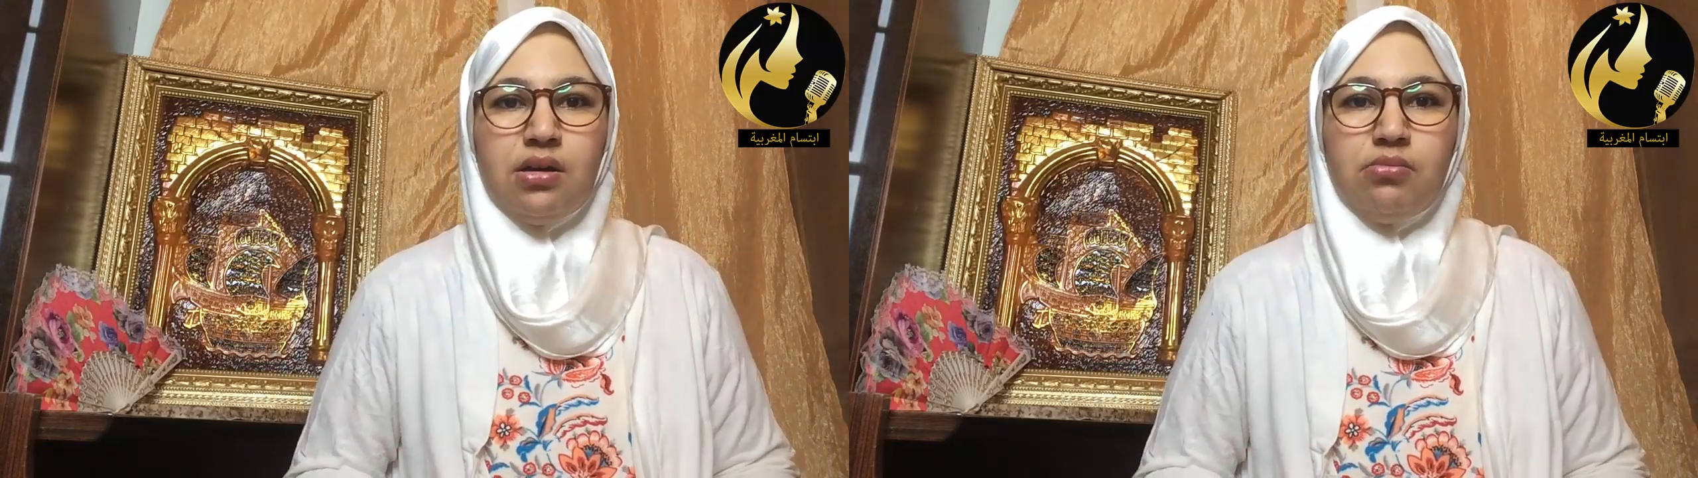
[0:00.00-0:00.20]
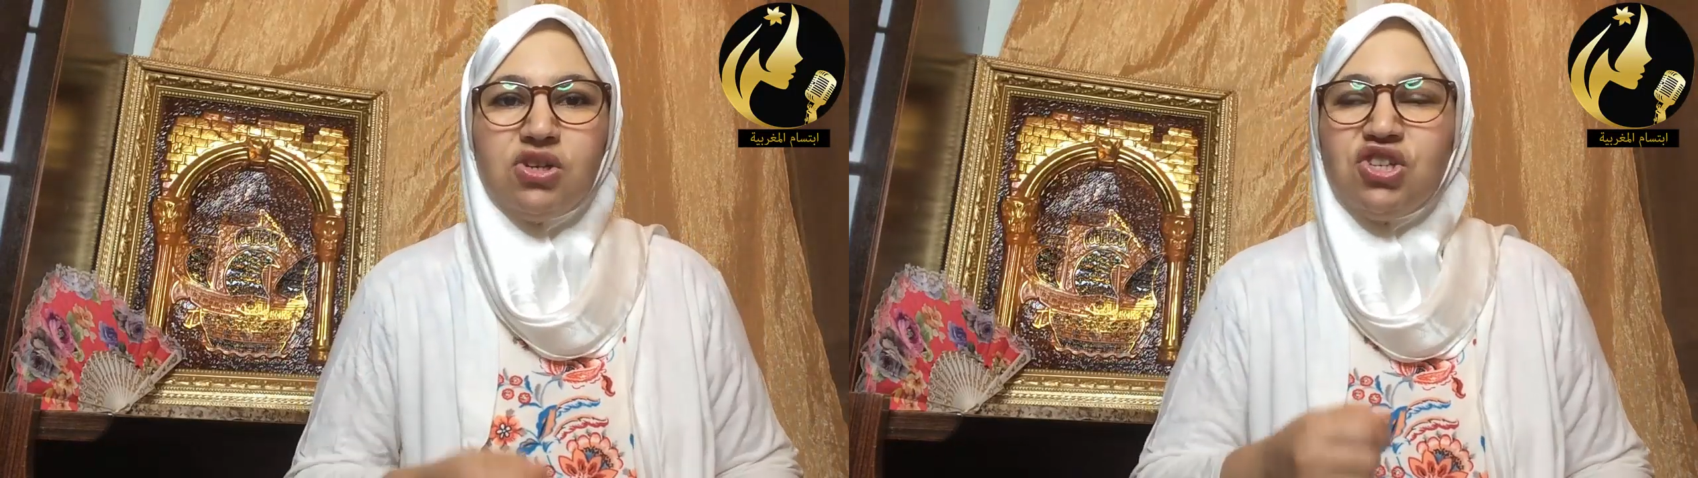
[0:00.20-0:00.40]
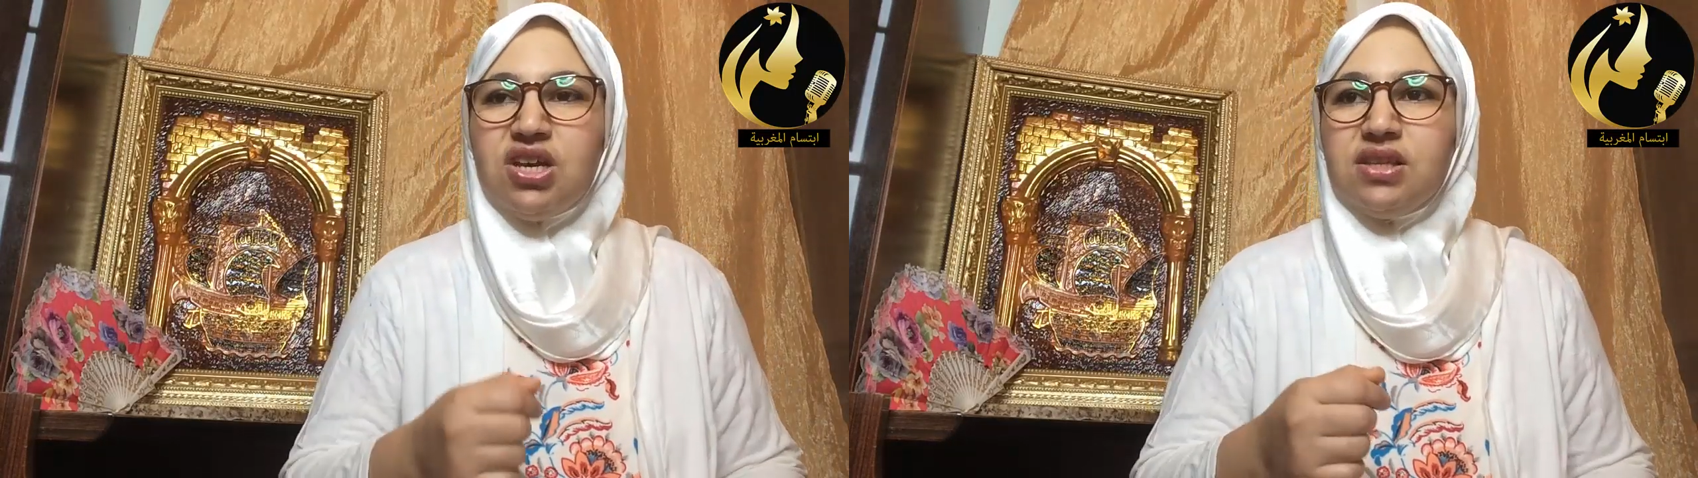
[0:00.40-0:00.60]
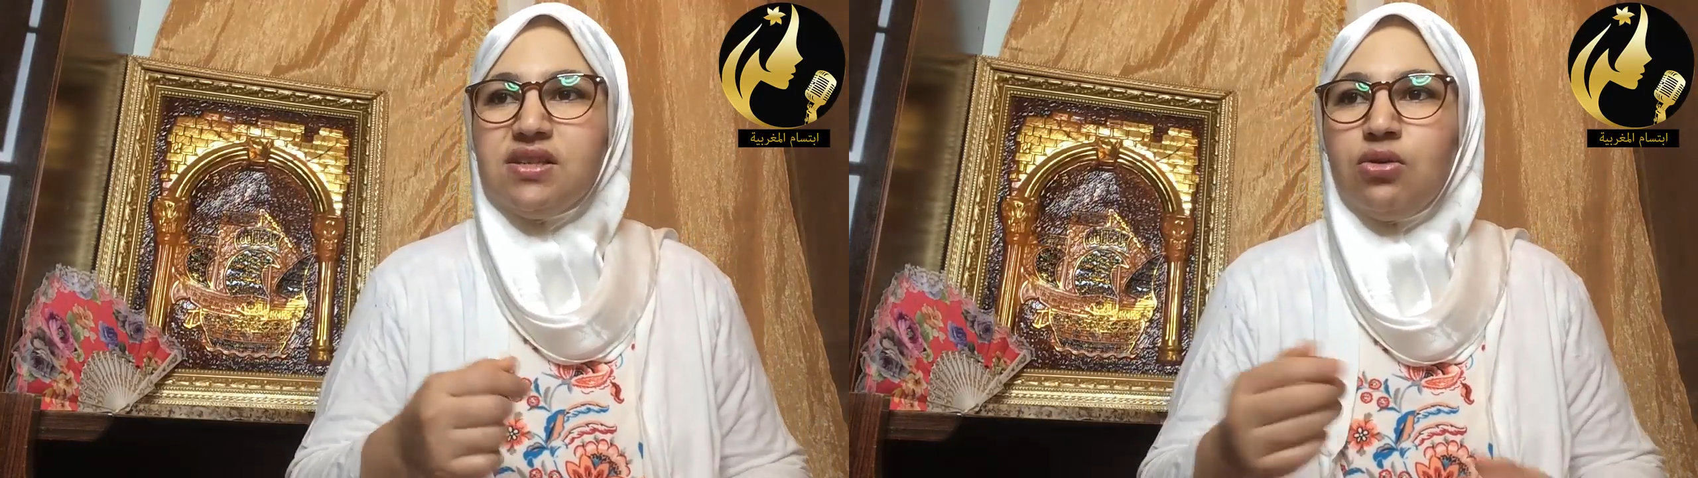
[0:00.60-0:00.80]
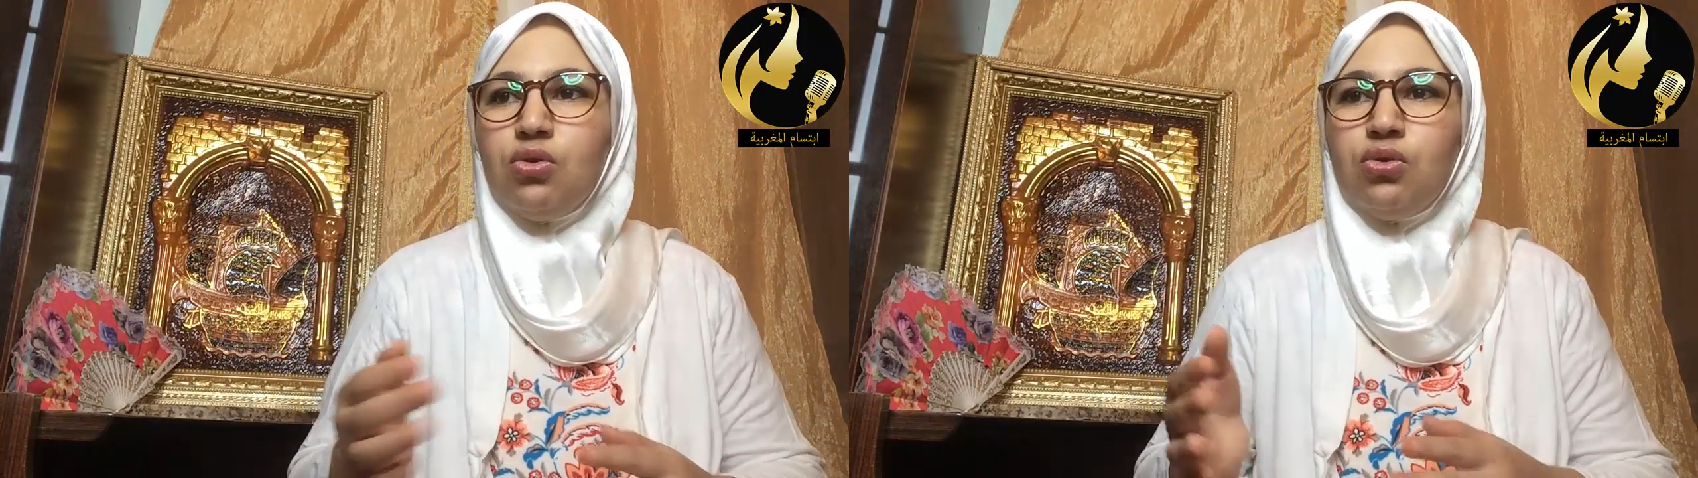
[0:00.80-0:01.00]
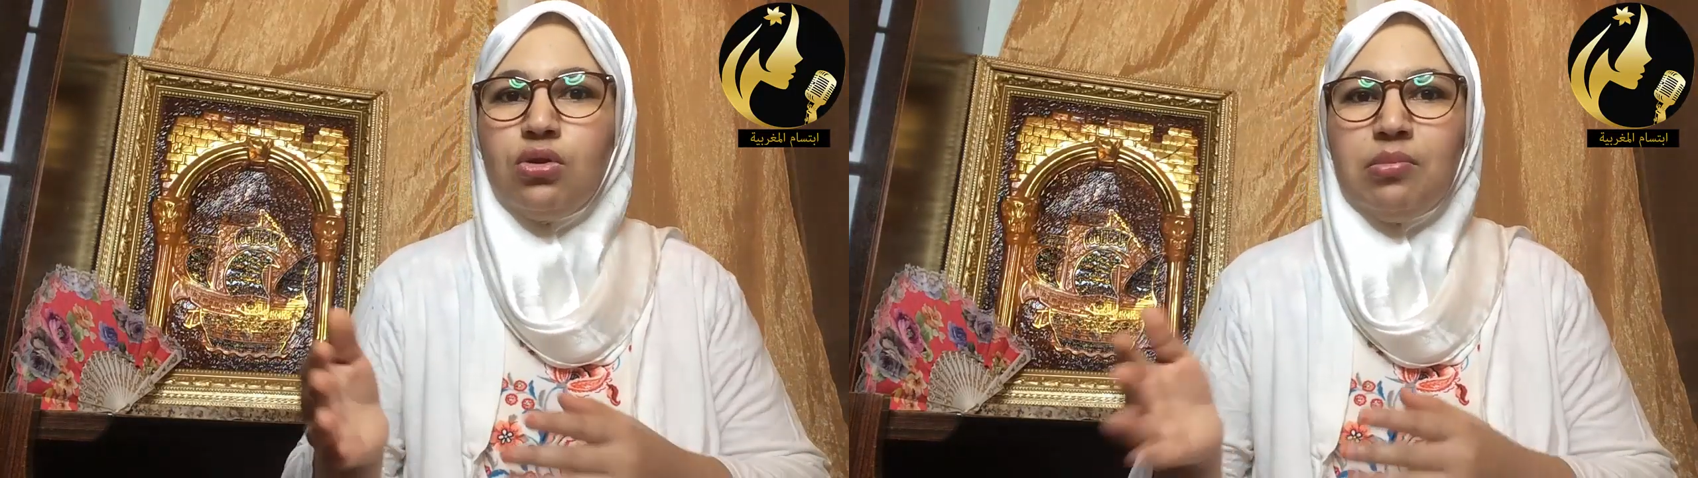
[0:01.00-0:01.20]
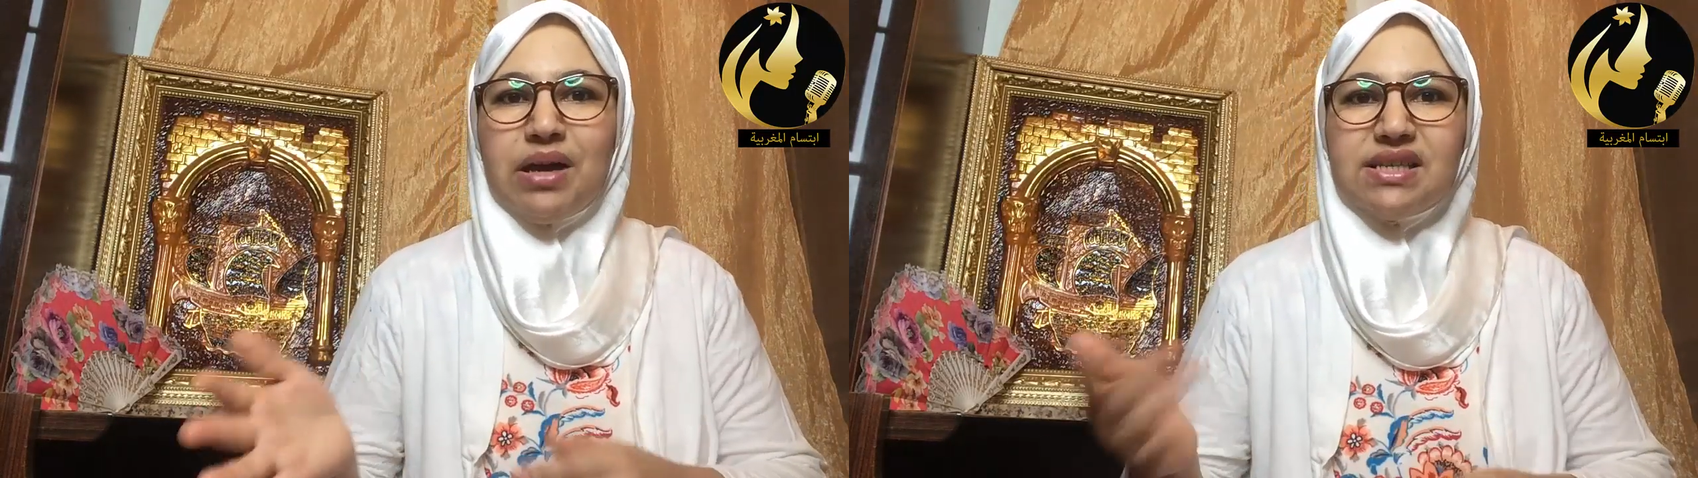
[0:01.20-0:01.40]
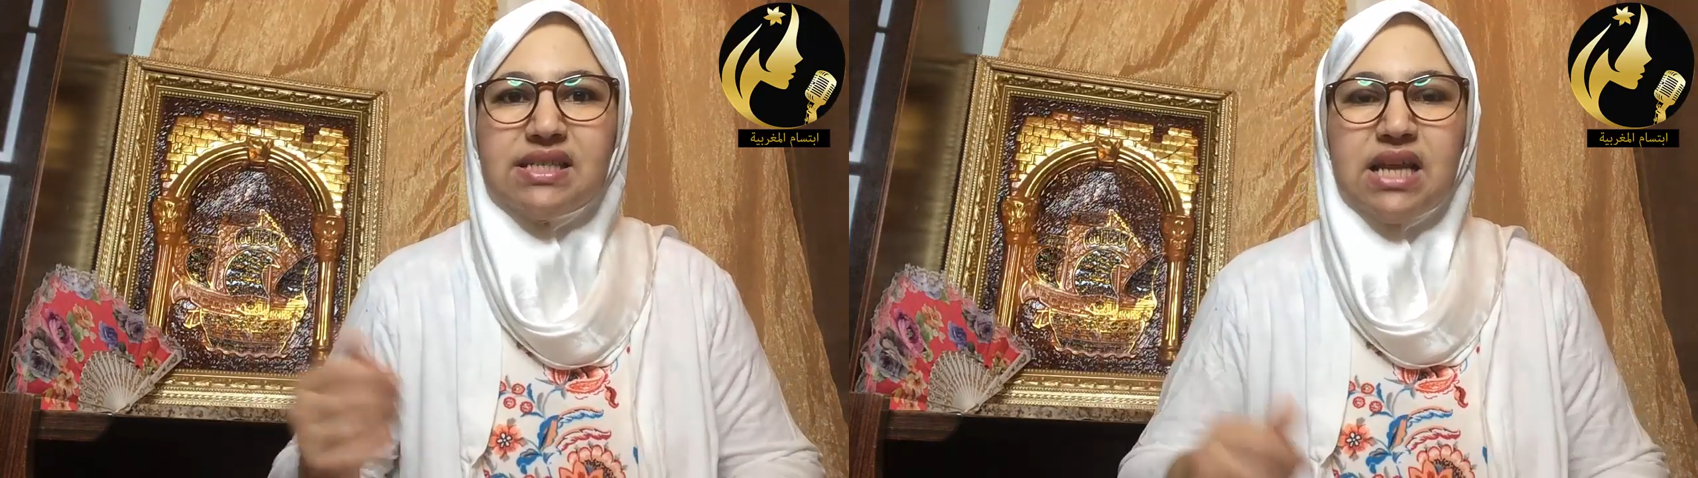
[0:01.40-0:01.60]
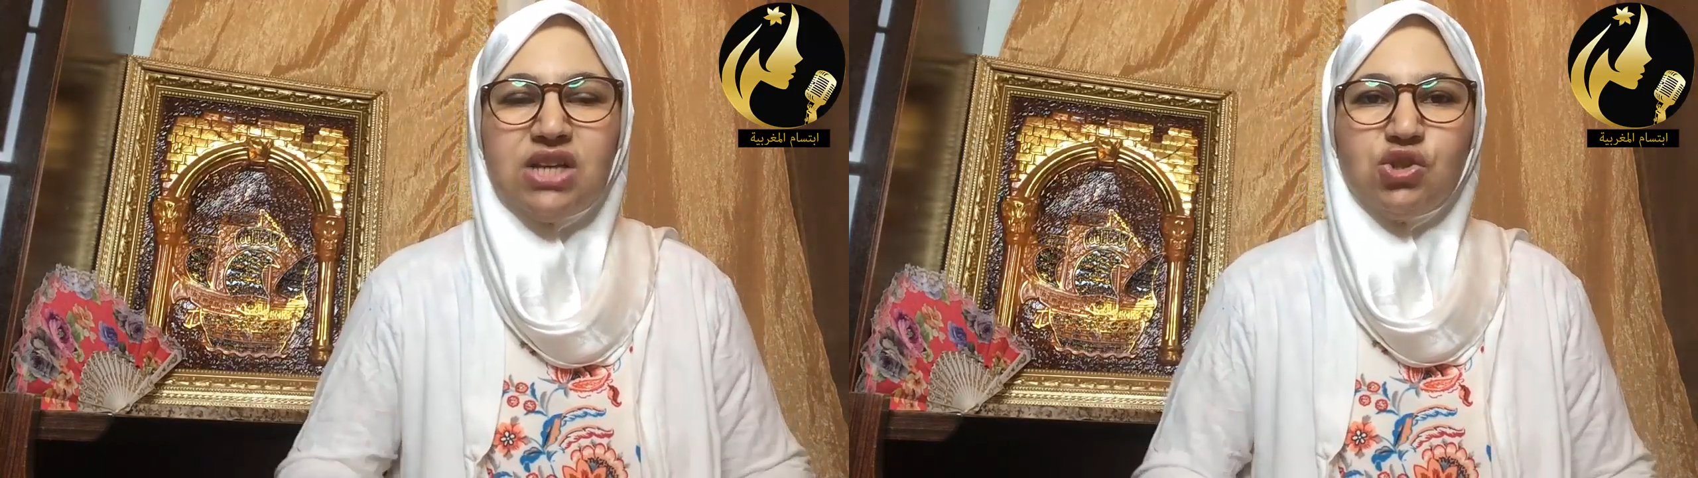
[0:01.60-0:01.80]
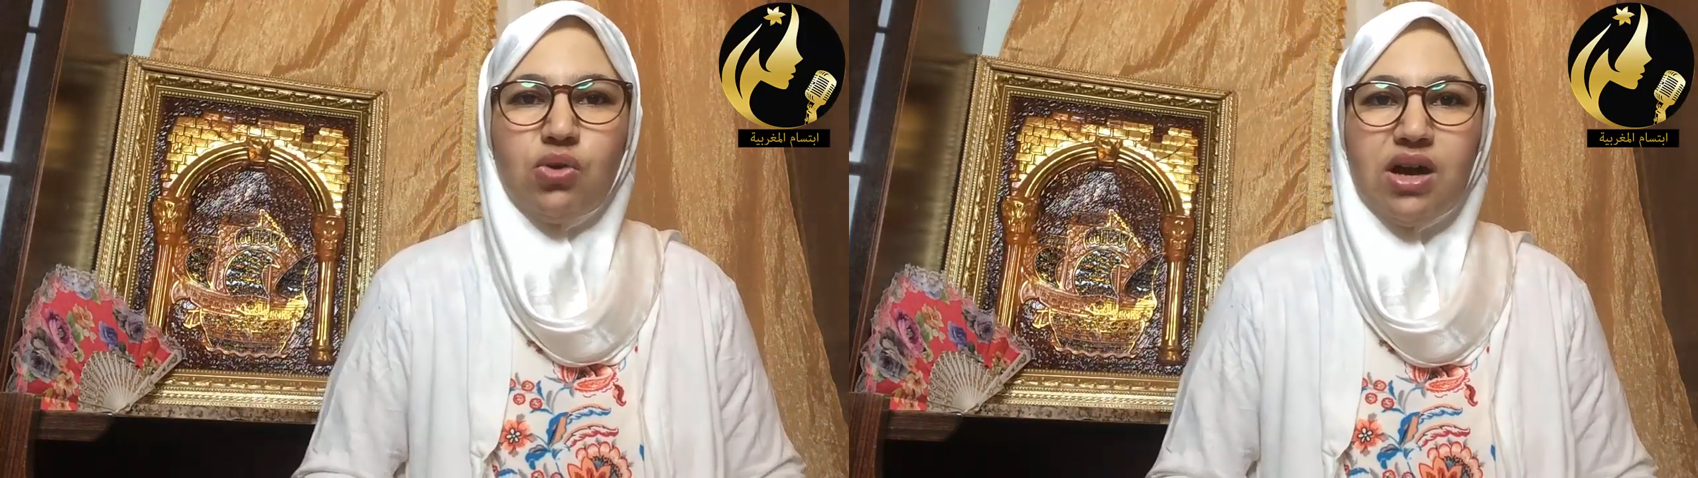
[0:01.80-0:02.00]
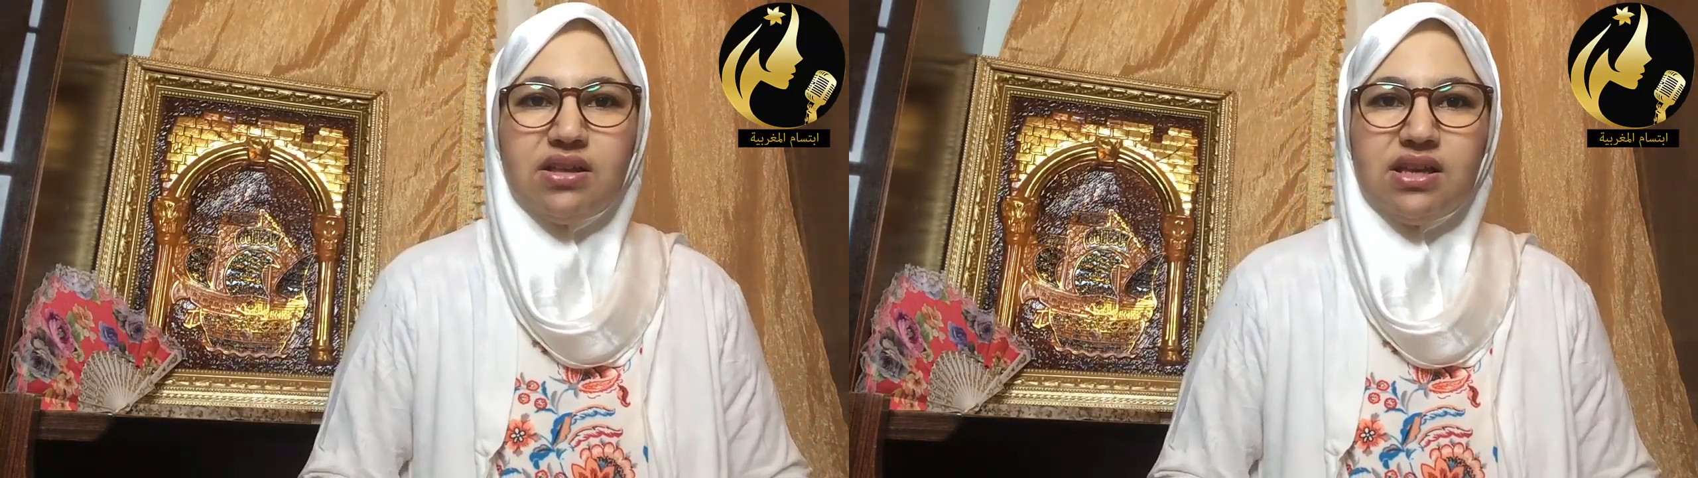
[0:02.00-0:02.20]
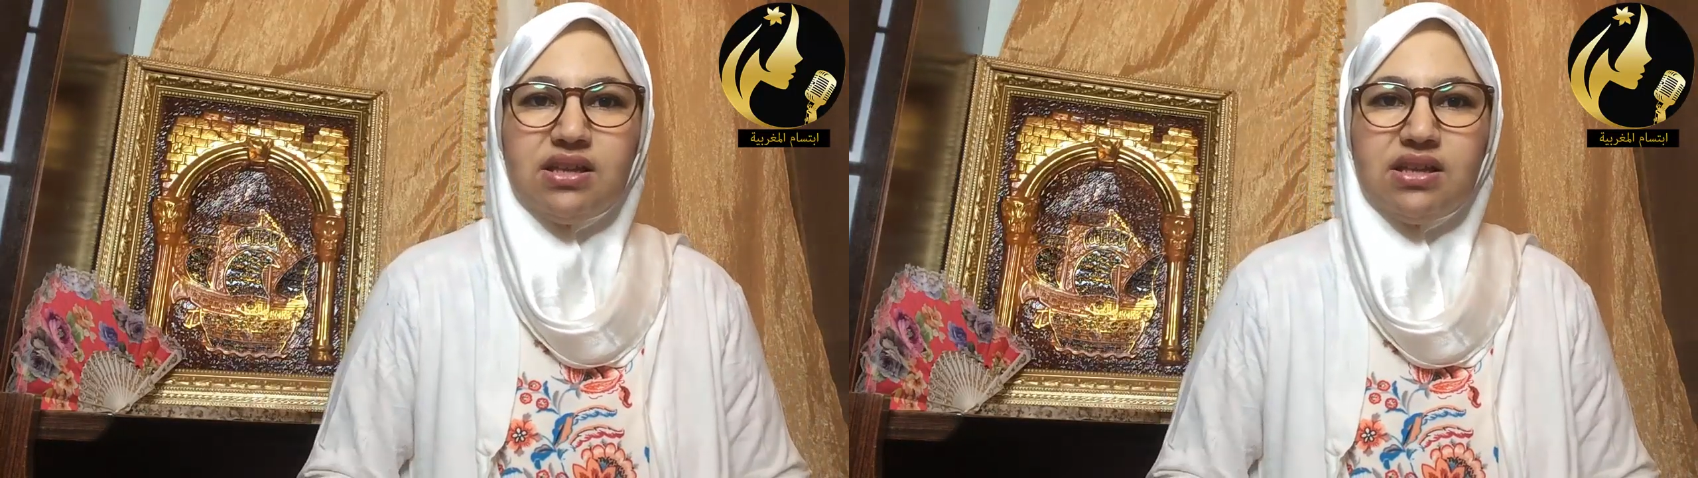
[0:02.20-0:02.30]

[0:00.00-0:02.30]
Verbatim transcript: ماشي هيك تنقولوا المخزن اشنو غادي